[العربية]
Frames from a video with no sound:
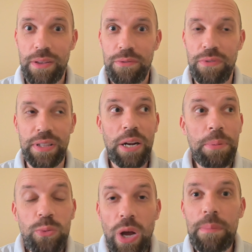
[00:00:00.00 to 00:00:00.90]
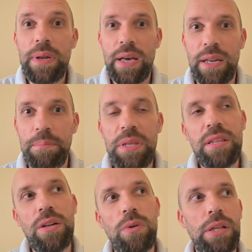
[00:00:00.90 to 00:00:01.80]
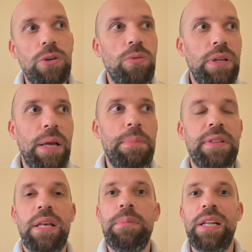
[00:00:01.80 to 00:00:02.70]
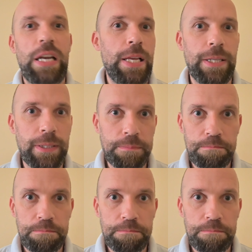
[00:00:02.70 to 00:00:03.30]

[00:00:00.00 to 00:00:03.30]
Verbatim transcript: فنربطها بالألم مثال واحد يقول لك حبيت نعمل رياضة